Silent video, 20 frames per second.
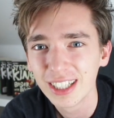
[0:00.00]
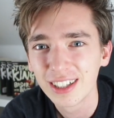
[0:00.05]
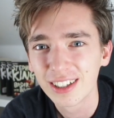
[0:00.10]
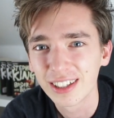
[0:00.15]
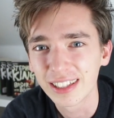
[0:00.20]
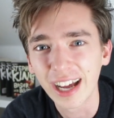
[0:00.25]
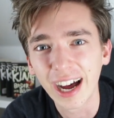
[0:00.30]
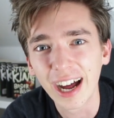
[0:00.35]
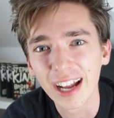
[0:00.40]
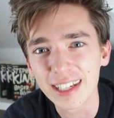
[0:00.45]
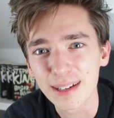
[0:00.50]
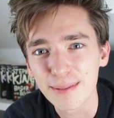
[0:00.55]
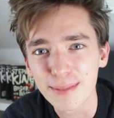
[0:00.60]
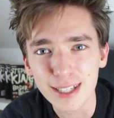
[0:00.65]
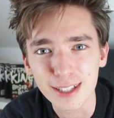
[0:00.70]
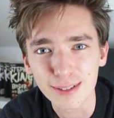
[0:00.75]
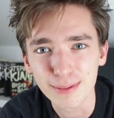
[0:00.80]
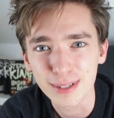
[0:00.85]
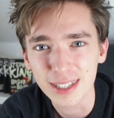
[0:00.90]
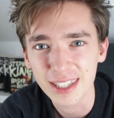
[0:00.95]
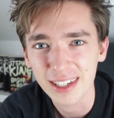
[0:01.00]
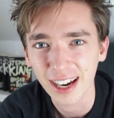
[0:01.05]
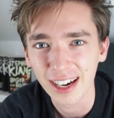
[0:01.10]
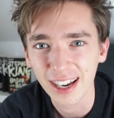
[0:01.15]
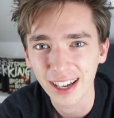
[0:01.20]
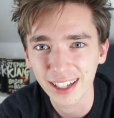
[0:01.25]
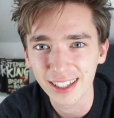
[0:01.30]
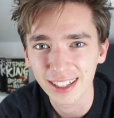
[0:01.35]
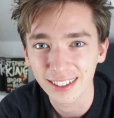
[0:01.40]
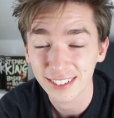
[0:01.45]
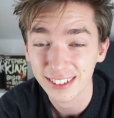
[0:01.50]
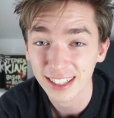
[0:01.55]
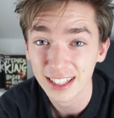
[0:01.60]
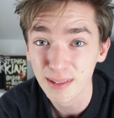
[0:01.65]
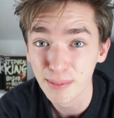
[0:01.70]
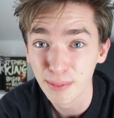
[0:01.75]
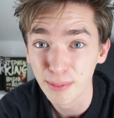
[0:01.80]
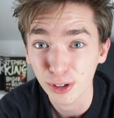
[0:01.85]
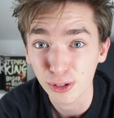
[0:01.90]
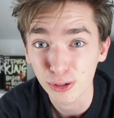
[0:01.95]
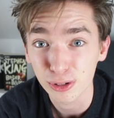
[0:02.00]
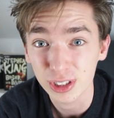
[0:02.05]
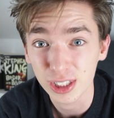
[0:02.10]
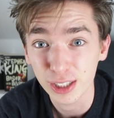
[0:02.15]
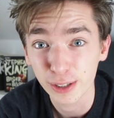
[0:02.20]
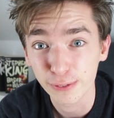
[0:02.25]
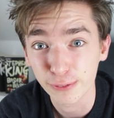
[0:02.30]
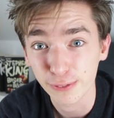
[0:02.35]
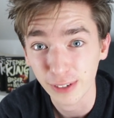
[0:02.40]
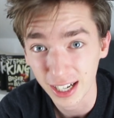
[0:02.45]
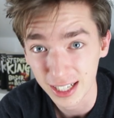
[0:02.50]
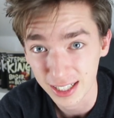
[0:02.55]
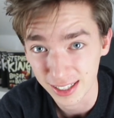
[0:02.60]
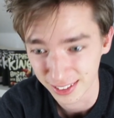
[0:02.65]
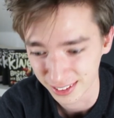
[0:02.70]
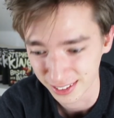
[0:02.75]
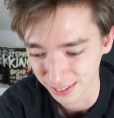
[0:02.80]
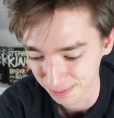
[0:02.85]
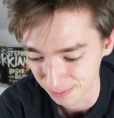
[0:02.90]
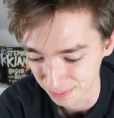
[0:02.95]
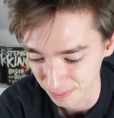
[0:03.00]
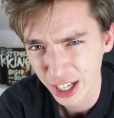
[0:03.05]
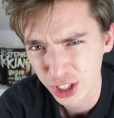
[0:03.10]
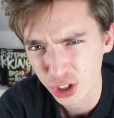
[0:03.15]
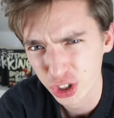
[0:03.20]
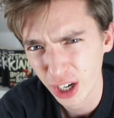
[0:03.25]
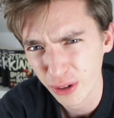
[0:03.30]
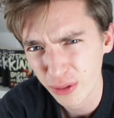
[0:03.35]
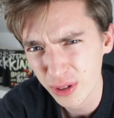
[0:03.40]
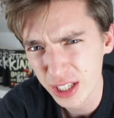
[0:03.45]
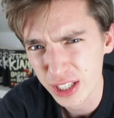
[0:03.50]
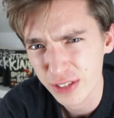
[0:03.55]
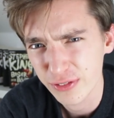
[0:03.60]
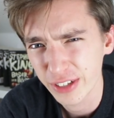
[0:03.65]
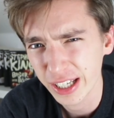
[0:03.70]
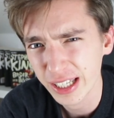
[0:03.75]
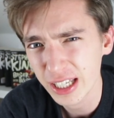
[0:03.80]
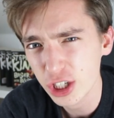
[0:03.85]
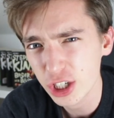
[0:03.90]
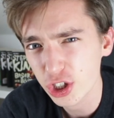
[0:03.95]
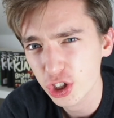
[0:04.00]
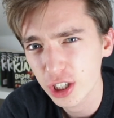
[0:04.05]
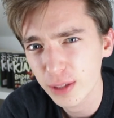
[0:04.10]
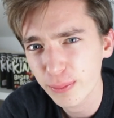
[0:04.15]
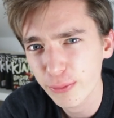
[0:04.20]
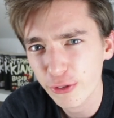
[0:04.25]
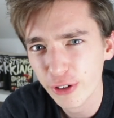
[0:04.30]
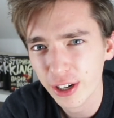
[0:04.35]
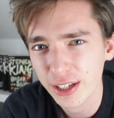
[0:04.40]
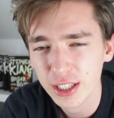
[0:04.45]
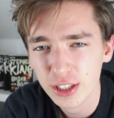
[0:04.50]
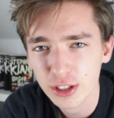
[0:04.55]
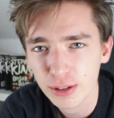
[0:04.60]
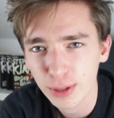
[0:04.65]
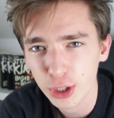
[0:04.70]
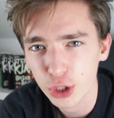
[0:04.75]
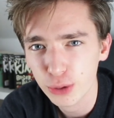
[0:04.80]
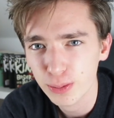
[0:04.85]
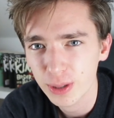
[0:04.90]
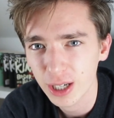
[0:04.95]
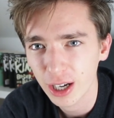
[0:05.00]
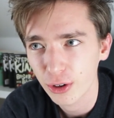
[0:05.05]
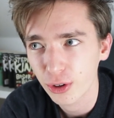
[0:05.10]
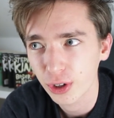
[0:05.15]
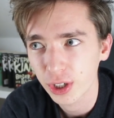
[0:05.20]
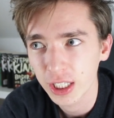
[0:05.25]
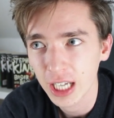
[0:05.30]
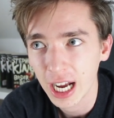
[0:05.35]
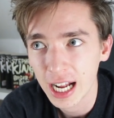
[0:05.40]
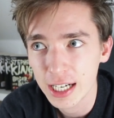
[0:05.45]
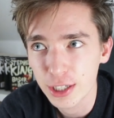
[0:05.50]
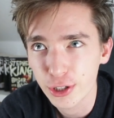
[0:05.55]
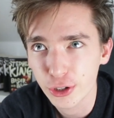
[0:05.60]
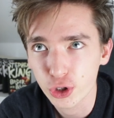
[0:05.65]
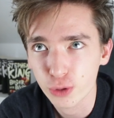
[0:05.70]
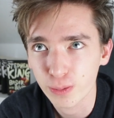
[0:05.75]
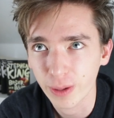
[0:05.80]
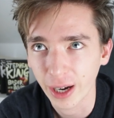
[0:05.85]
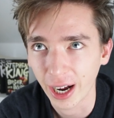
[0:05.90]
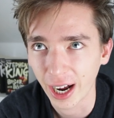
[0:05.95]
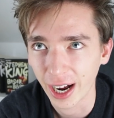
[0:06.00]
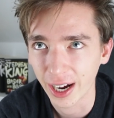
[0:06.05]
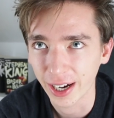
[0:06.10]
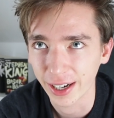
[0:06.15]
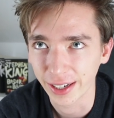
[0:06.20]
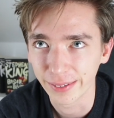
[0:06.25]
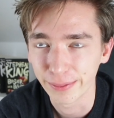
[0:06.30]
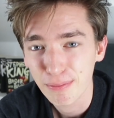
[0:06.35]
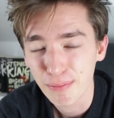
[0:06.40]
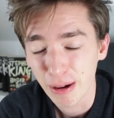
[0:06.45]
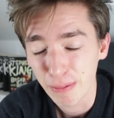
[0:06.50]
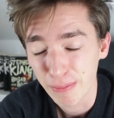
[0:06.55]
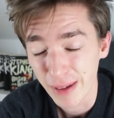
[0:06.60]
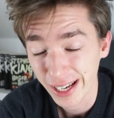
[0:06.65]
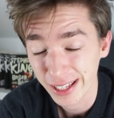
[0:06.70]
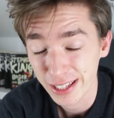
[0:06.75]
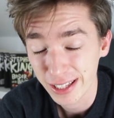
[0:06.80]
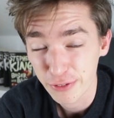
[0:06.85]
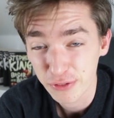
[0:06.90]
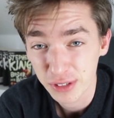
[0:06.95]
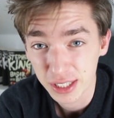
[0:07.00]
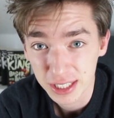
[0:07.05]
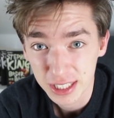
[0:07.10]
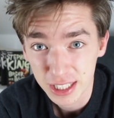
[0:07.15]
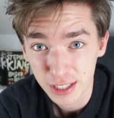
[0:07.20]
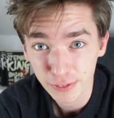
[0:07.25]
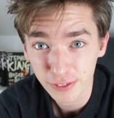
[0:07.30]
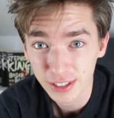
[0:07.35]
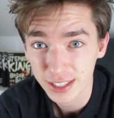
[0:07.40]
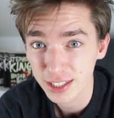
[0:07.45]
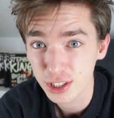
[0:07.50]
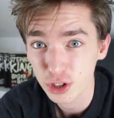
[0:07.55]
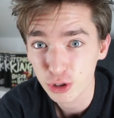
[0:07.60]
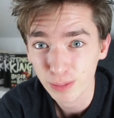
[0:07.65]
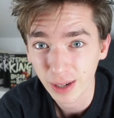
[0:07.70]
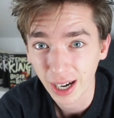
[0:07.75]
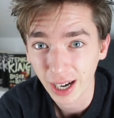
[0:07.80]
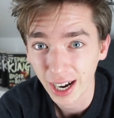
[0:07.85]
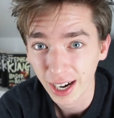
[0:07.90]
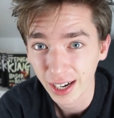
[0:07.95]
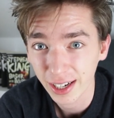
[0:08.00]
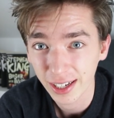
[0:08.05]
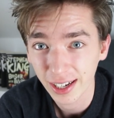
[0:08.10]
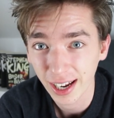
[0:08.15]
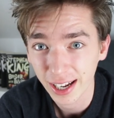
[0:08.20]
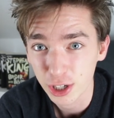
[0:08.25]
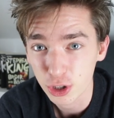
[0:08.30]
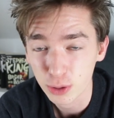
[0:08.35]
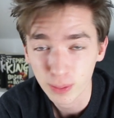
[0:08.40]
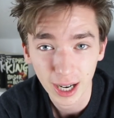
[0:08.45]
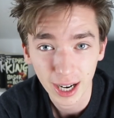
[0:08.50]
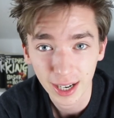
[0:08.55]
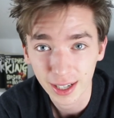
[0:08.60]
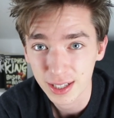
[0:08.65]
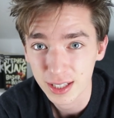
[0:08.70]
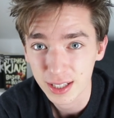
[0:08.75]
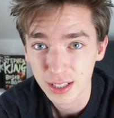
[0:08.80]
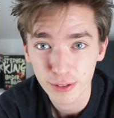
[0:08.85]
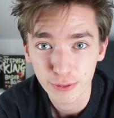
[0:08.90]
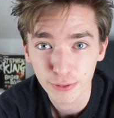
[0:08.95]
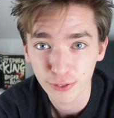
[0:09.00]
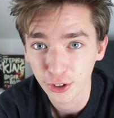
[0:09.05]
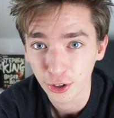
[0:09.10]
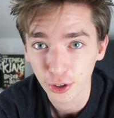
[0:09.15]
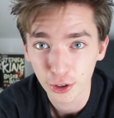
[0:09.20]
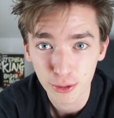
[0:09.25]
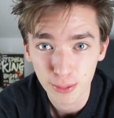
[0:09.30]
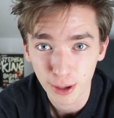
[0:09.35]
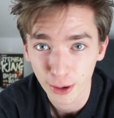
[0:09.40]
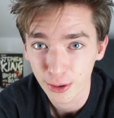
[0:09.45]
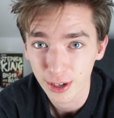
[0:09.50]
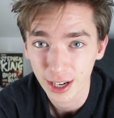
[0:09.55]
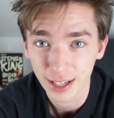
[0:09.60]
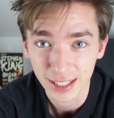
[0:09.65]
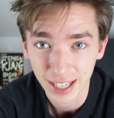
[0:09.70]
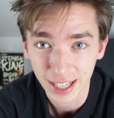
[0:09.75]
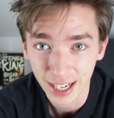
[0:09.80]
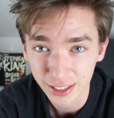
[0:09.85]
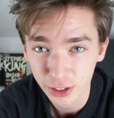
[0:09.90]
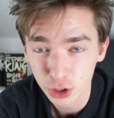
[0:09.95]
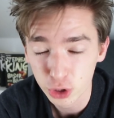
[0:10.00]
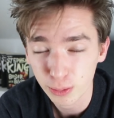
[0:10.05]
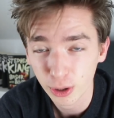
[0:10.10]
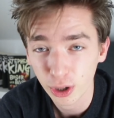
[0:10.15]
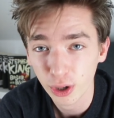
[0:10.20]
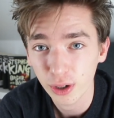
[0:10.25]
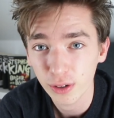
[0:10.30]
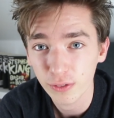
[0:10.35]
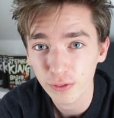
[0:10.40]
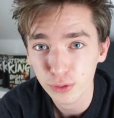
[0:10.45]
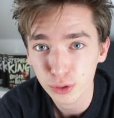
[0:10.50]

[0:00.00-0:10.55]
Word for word: Und da hat er mich so ein bisschen dran erinnert und das hat mir gut gefallen. Erstaunlich wenig schlimm fand ich zum Beispiel auch die alte Sprache. Man merkt definitiv, dass die Sprache eine Sprache ist, die vor über 100 Jahren gesprochen